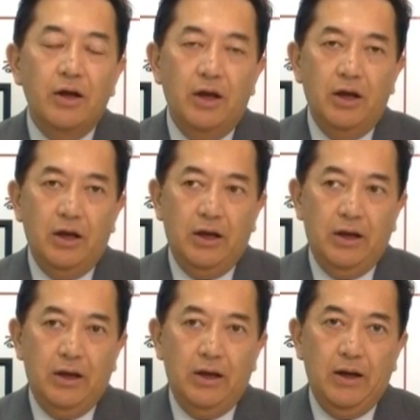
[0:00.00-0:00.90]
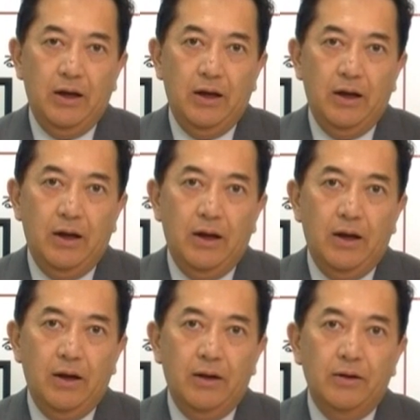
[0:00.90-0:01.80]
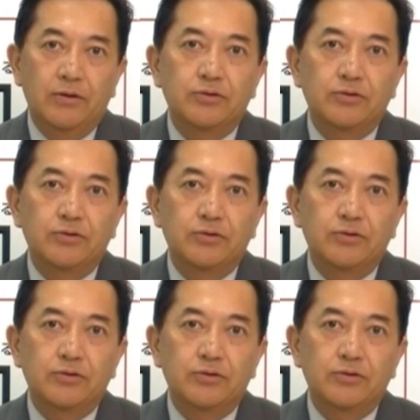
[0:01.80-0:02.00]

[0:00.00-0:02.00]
えー、